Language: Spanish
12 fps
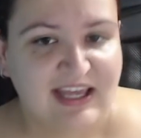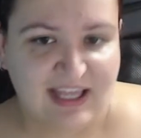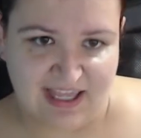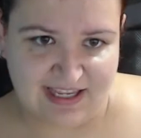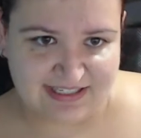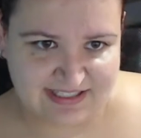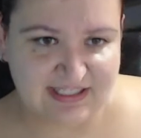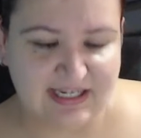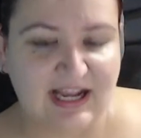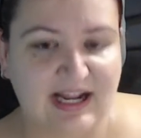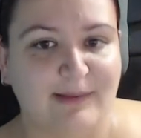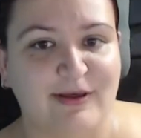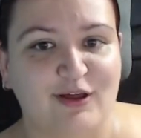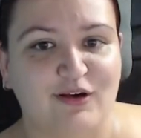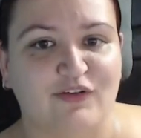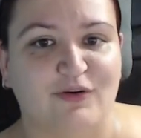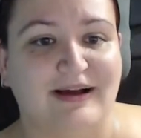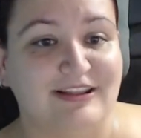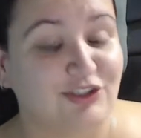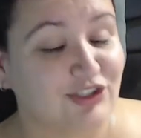eh, sí, le han cambiado el formato.